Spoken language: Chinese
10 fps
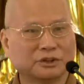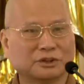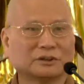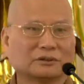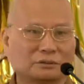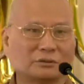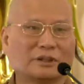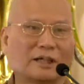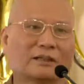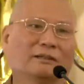治互
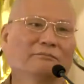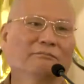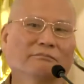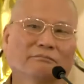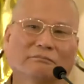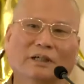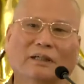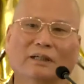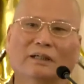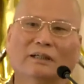讲，
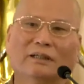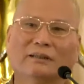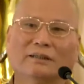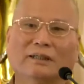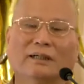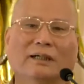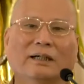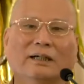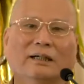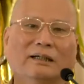啊，这样啊，
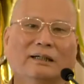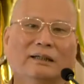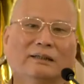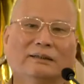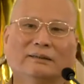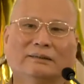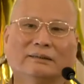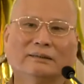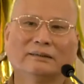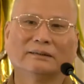
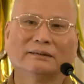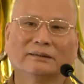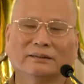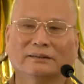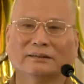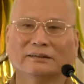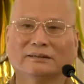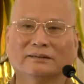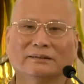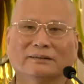啊是
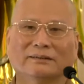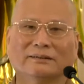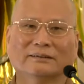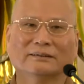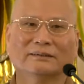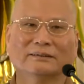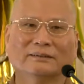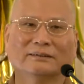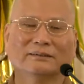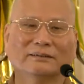啊
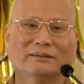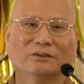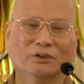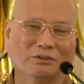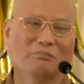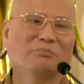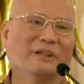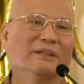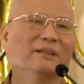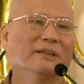最方
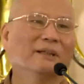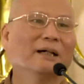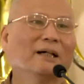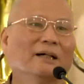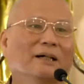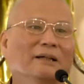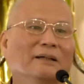便的啊，